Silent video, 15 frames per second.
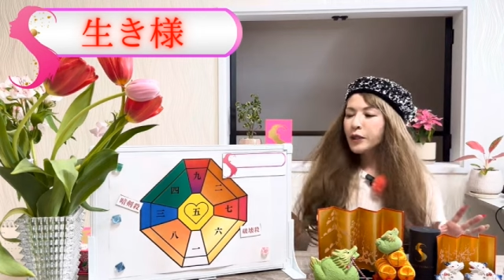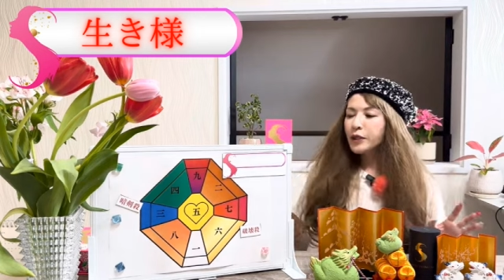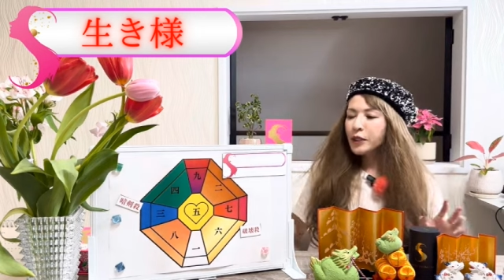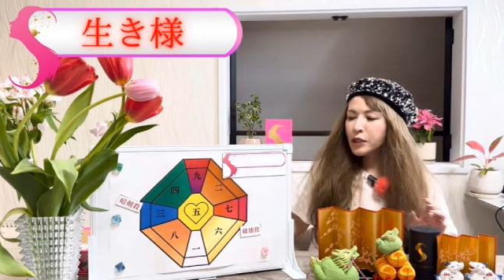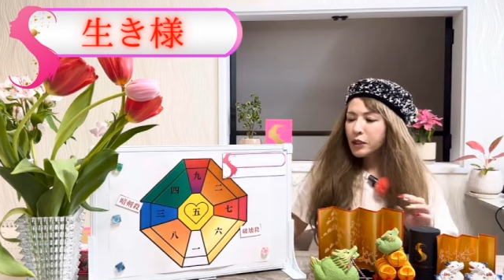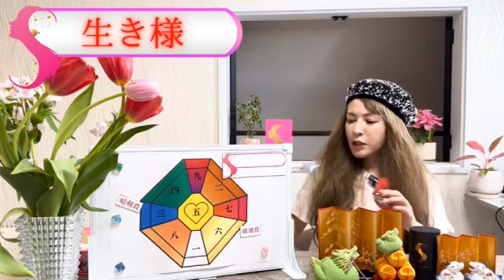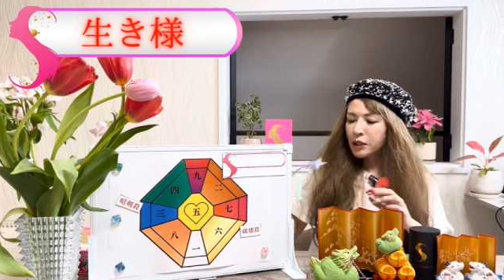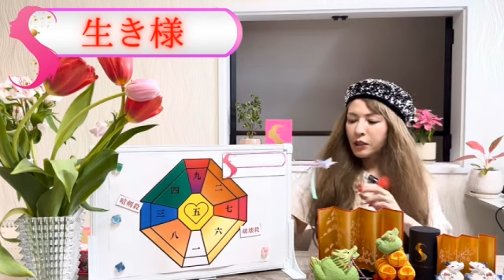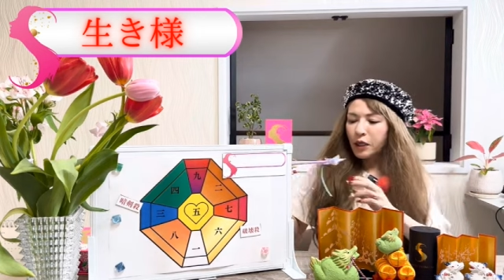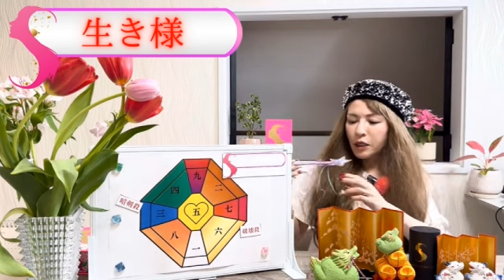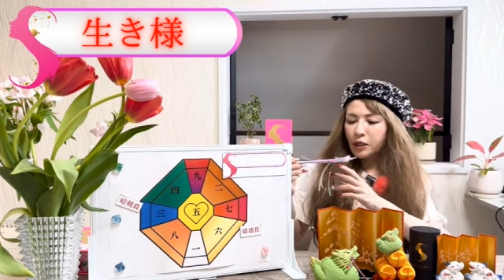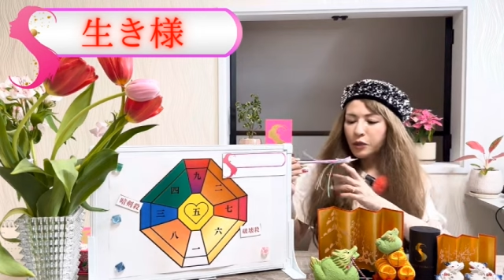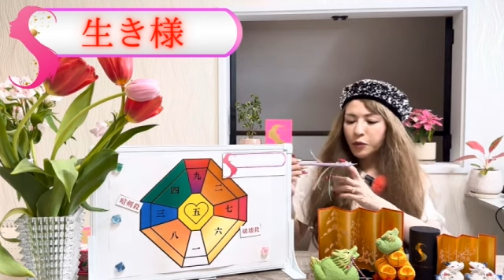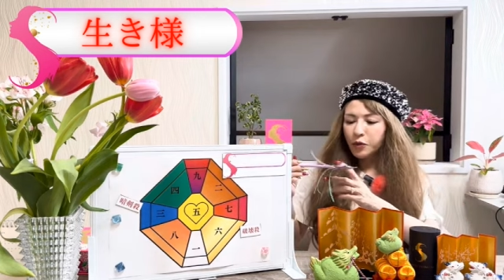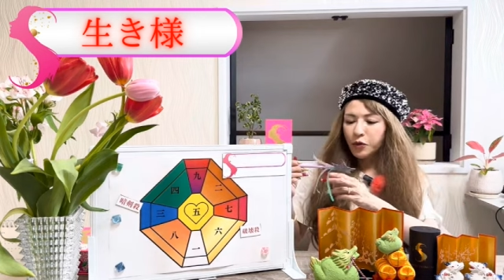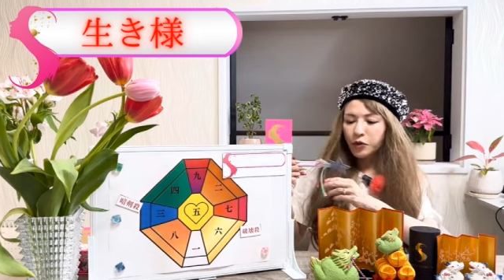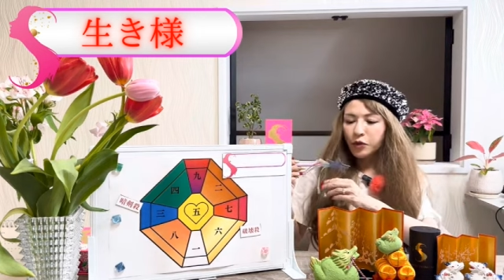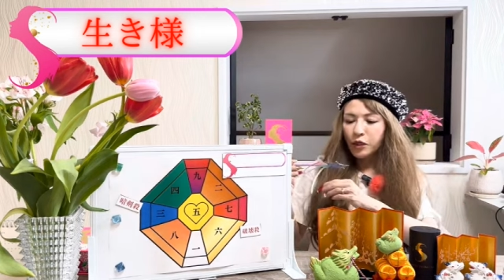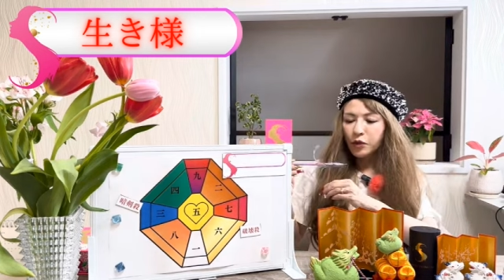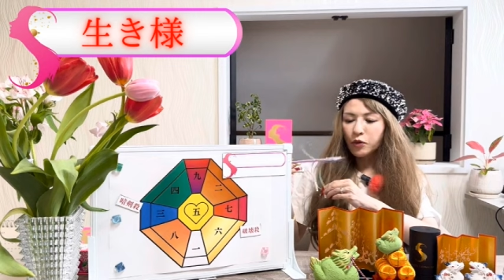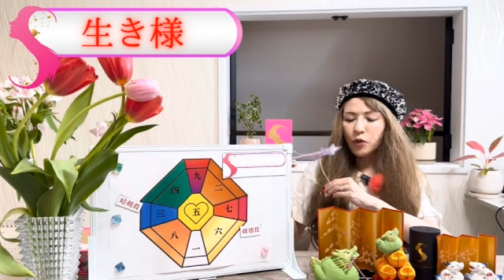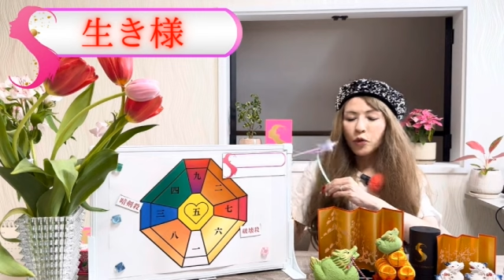私がいつも言っ
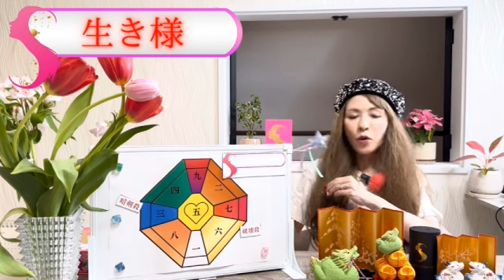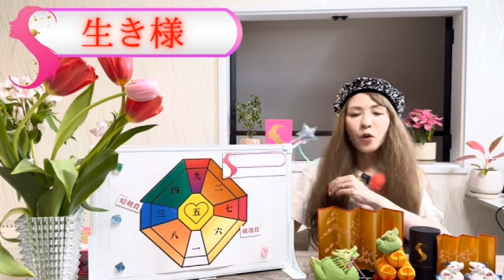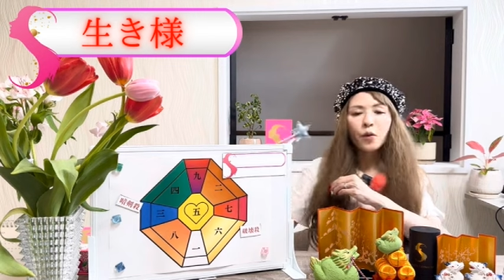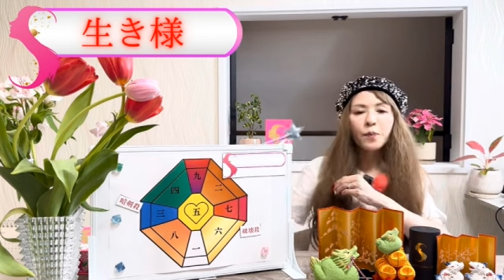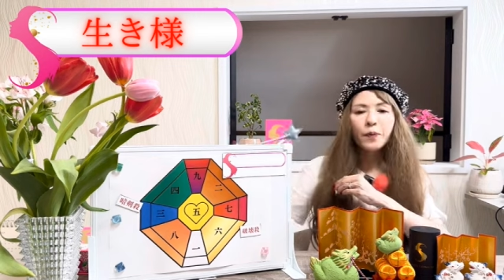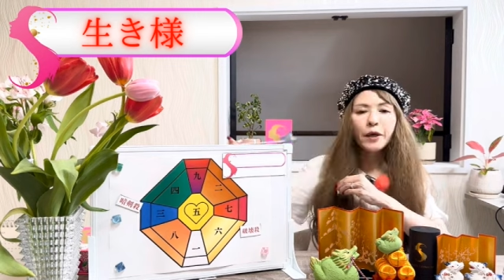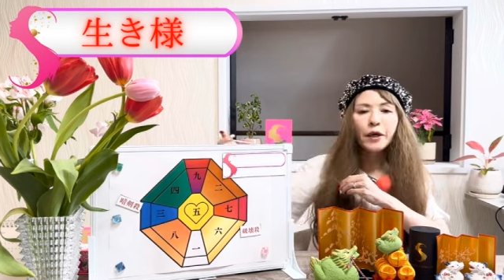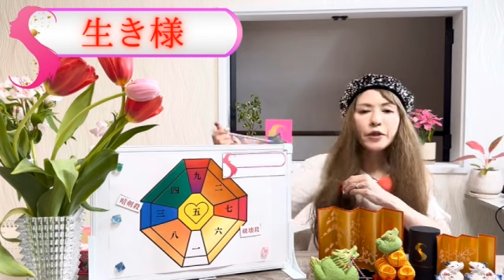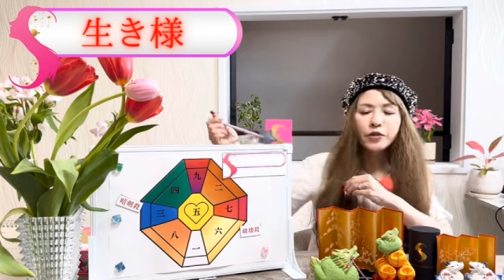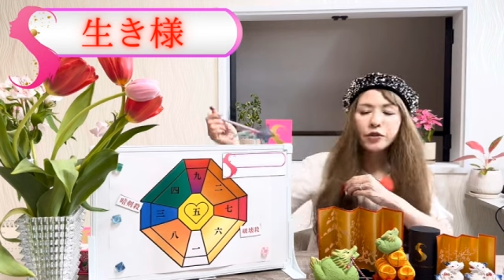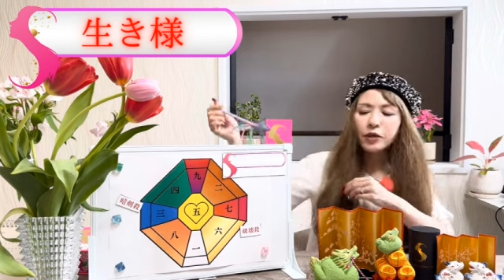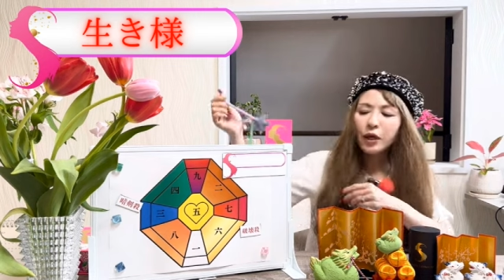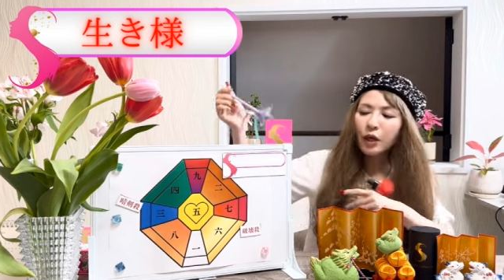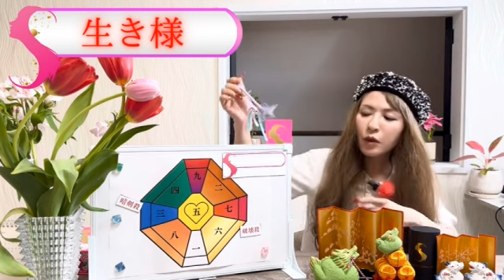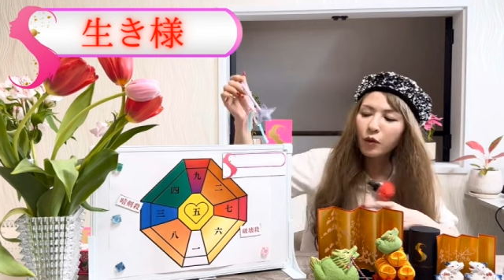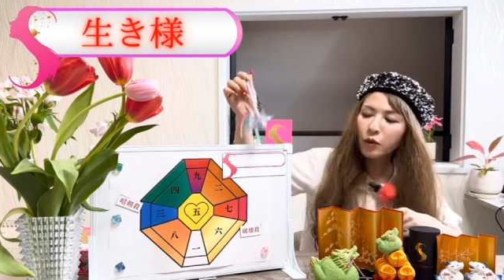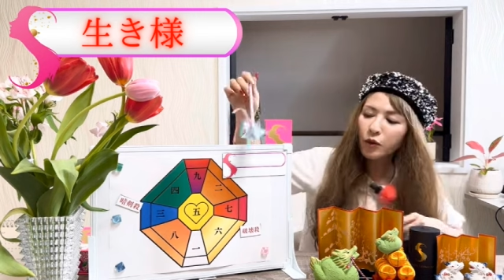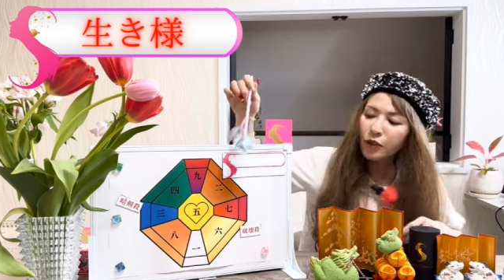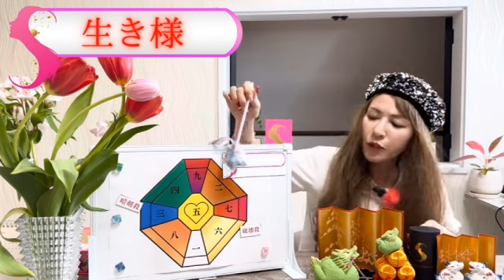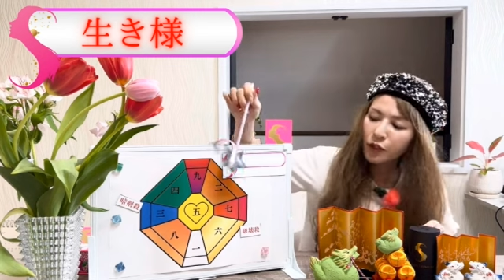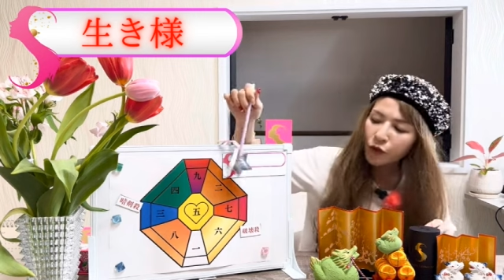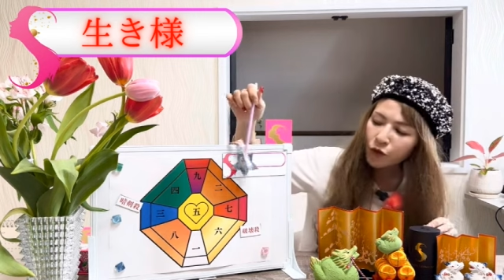てるののベースがこ
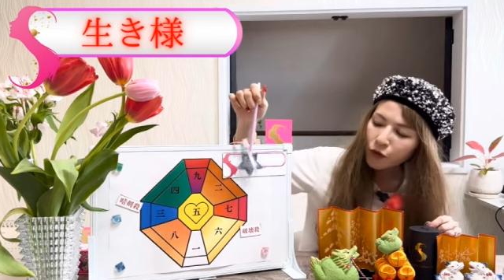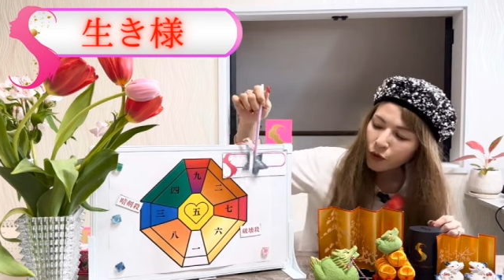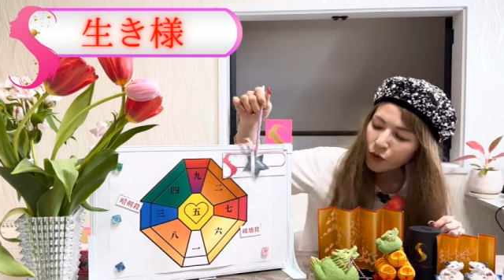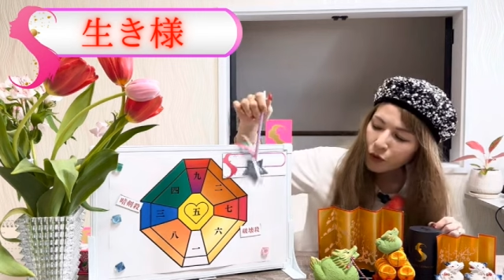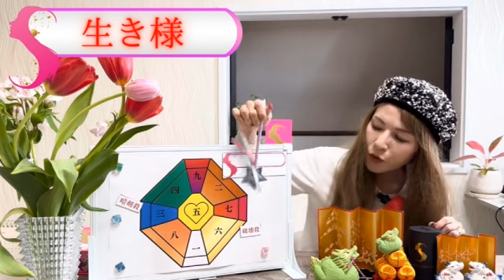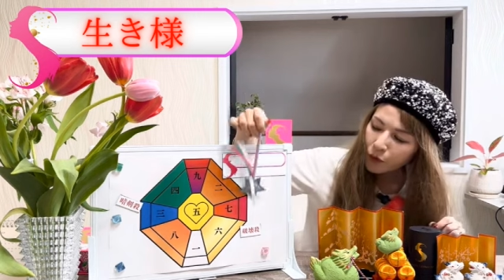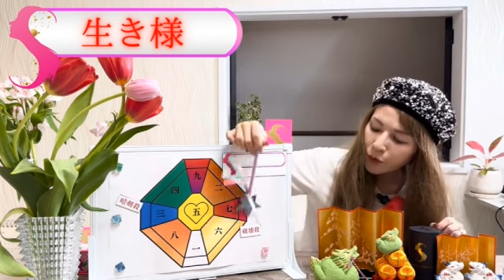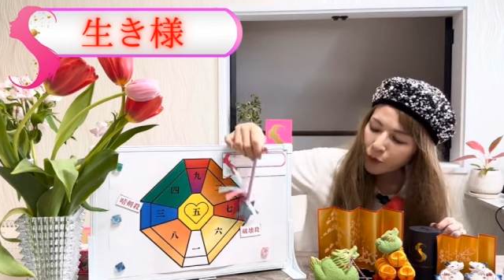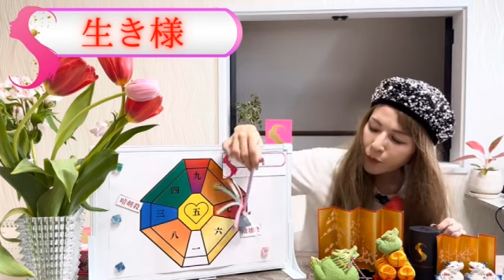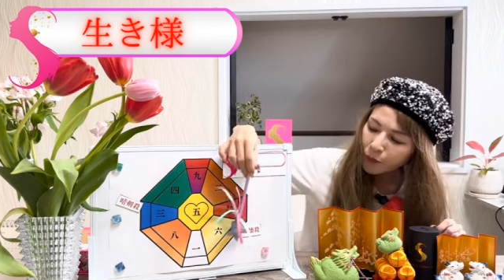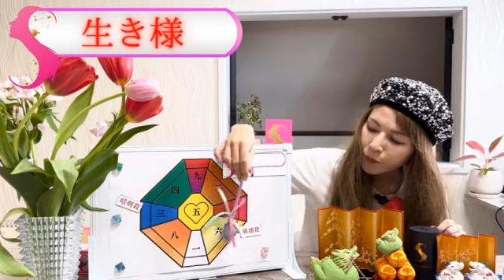れですよっていうこと